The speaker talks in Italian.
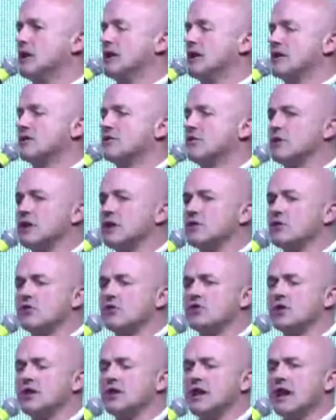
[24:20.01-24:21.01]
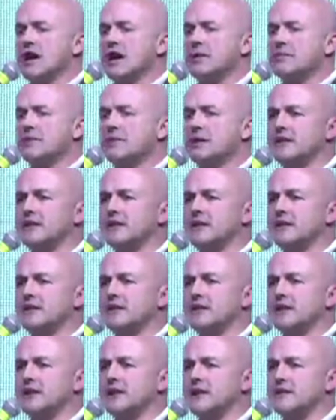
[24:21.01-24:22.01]
sono andato a cercarmi delle
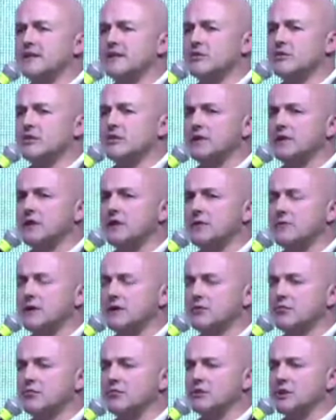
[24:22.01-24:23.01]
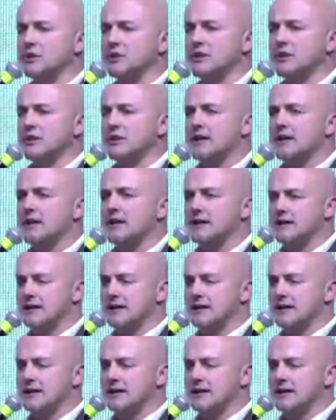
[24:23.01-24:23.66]
dichiarazioni, delle battute, delle